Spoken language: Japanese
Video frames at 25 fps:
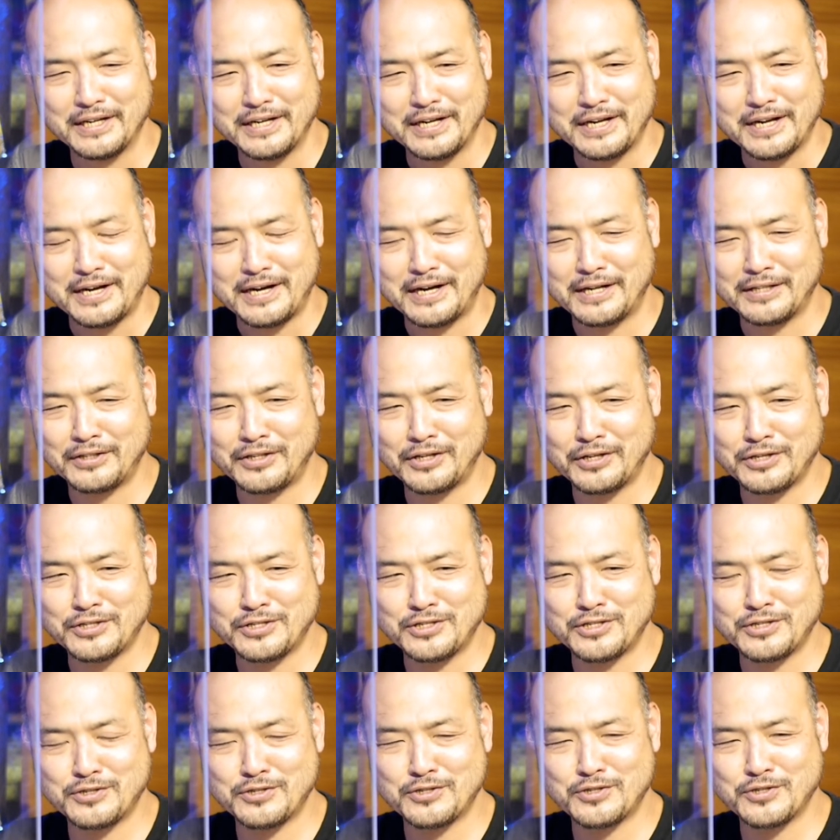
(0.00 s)
ん、あったりし
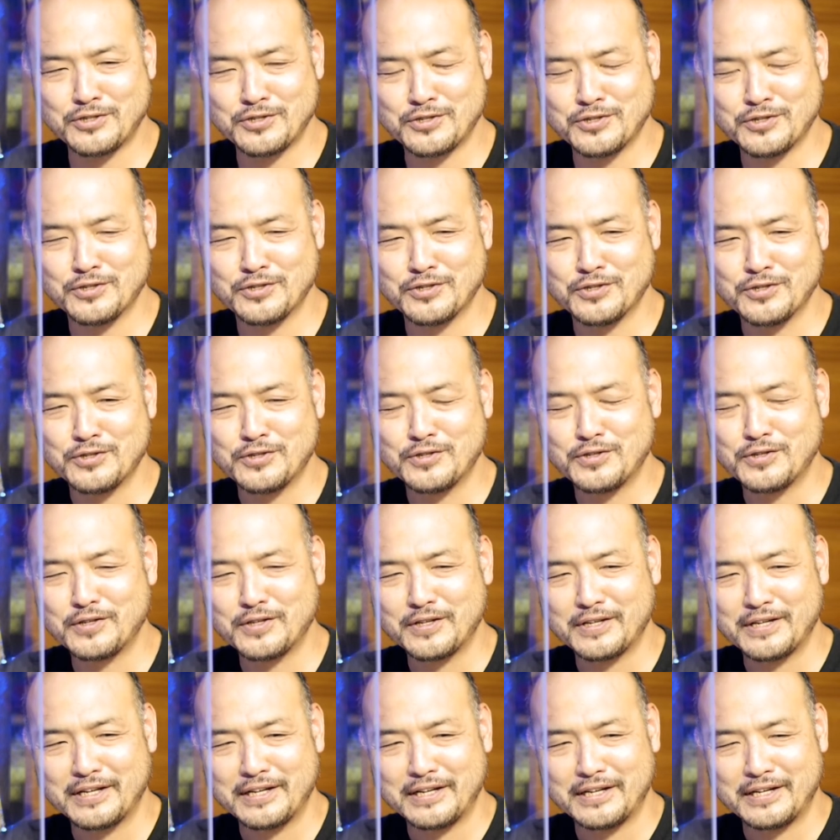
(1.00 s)
つつ餌やりすぎて
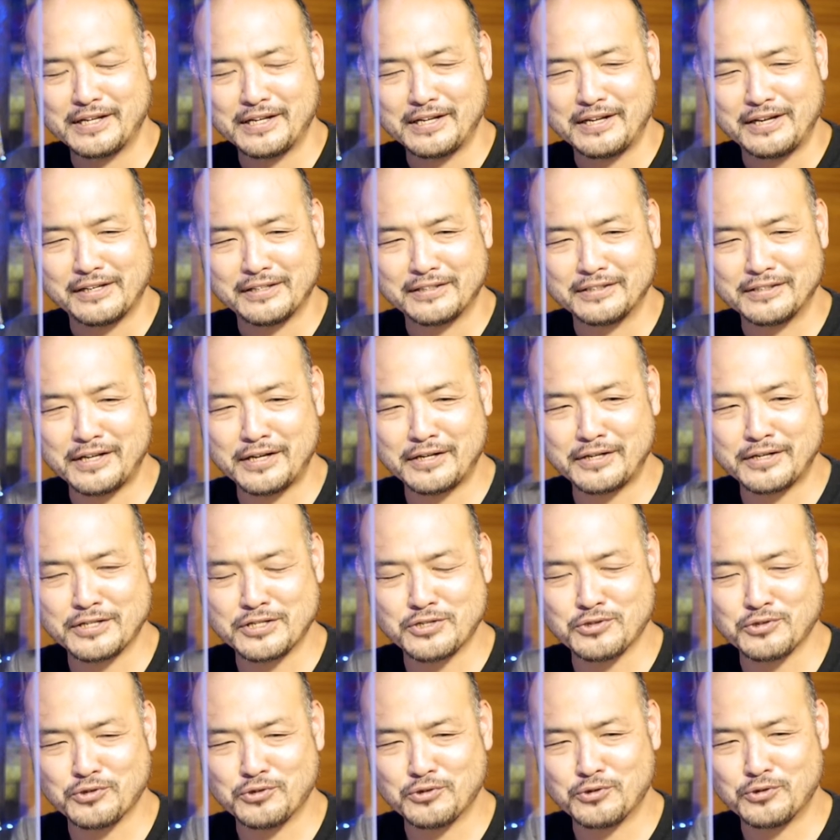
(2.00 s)
ね、うん、なんか
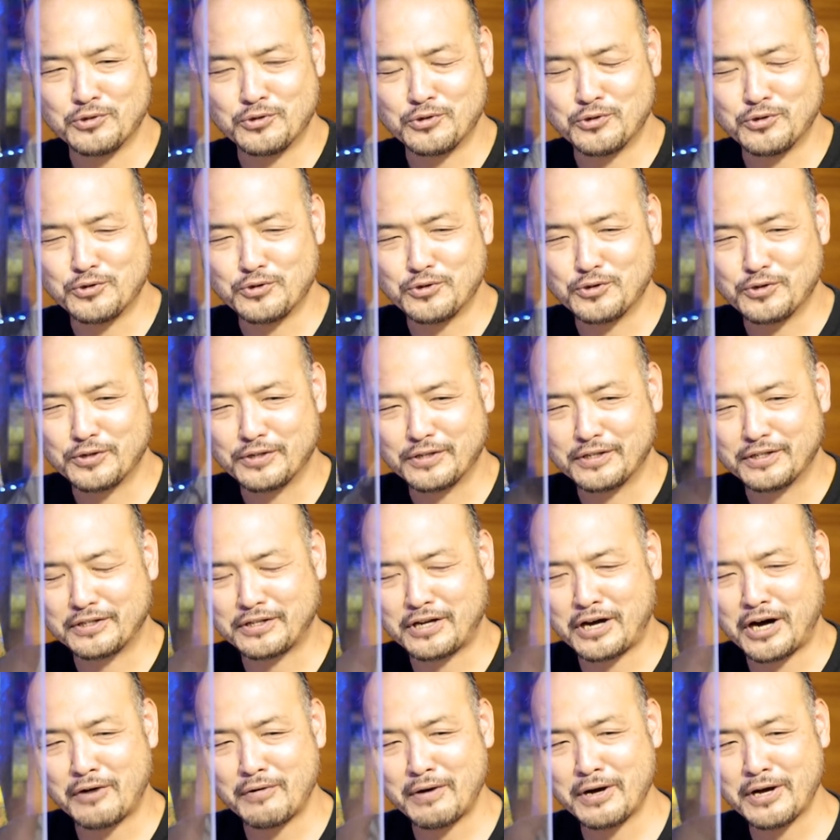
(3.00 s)
その、うんうん、
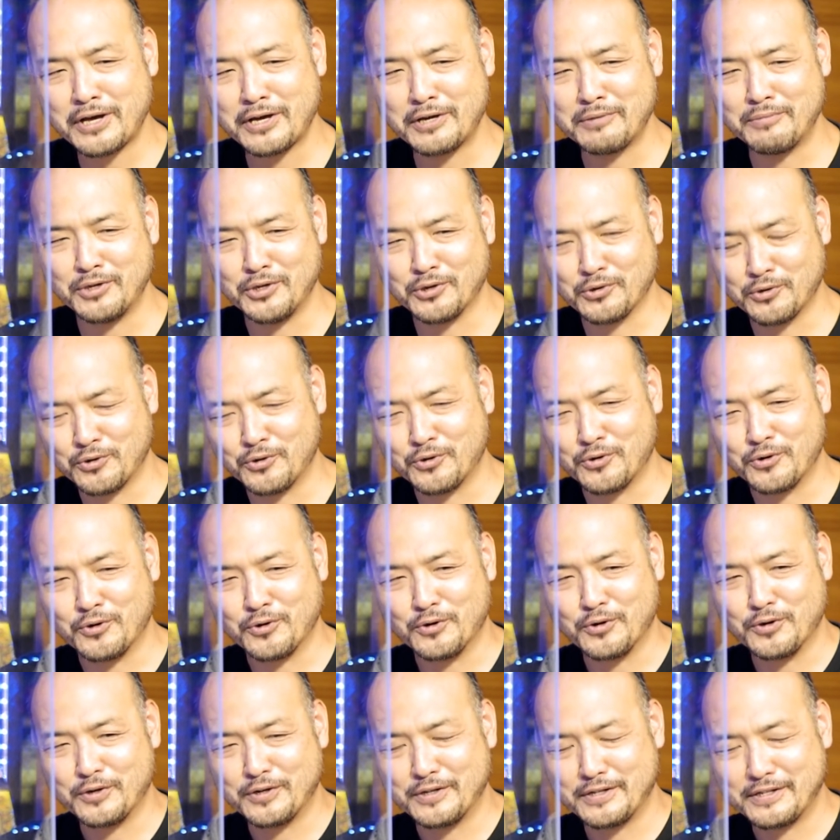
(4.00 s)
川エビを、
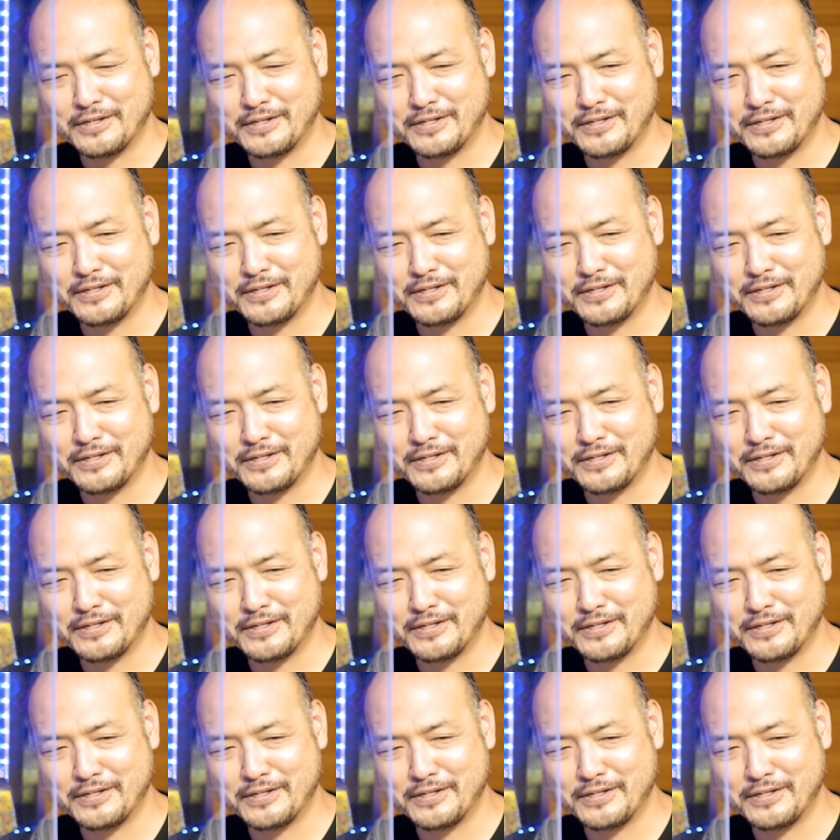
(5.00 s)
うん